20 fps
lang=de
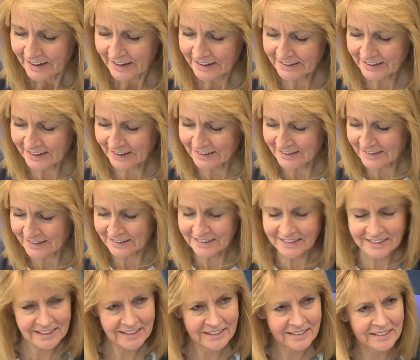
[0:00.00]
hat Kanzel
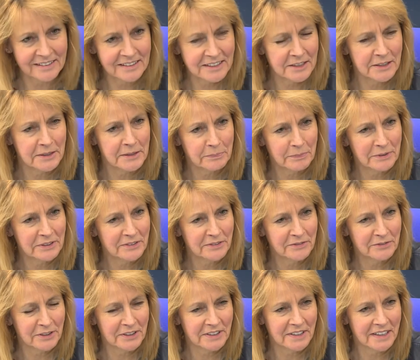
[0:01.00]
Kitzel-Tepe
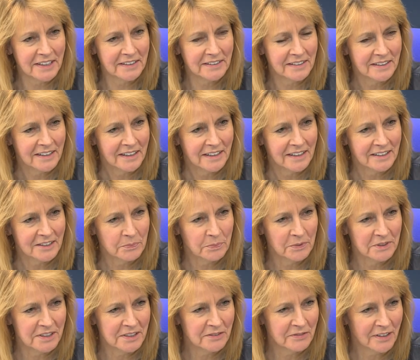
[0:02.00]
von der
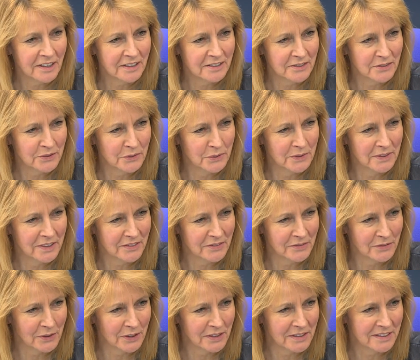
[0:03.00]
SPD-Fraktion
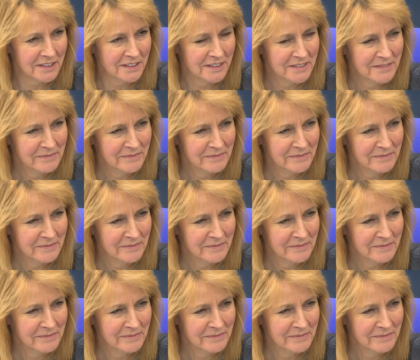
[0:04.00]
das Wort.